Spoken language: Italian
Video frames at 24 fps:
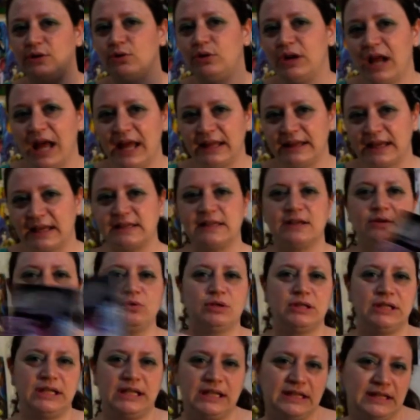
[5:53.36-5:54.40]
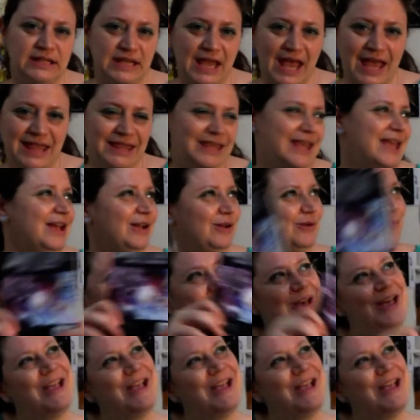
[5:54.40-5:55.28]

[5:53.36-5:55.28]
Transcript: dorata a seconda di chi tieni vengo